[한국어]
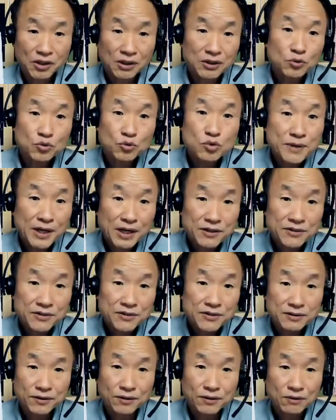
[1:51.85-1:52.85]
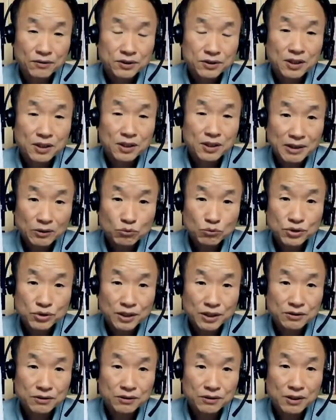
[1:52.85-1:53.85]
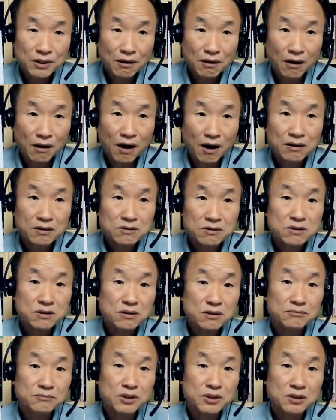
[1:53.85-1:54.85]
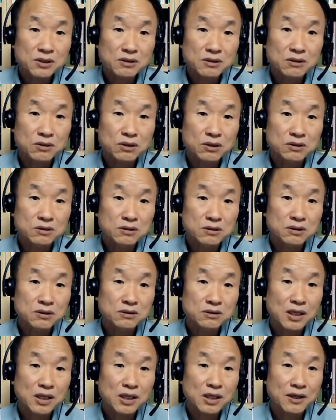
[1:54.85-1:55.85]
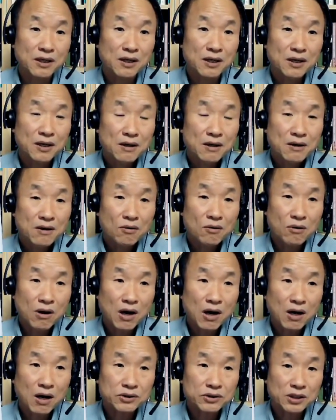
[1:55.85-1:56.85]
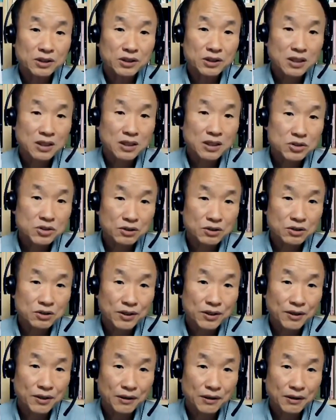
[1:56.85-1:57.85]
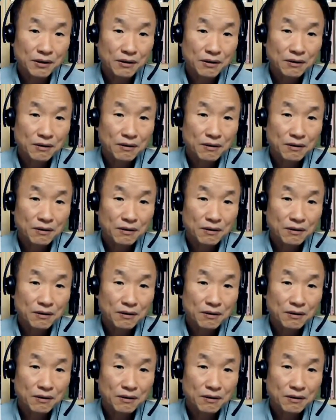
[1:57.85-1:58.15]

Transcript: 되게 유명한 책들이요. 시간을 많이 투자했는데 아는처럼 느끼는 그럴듯하게 와 대단한 책인데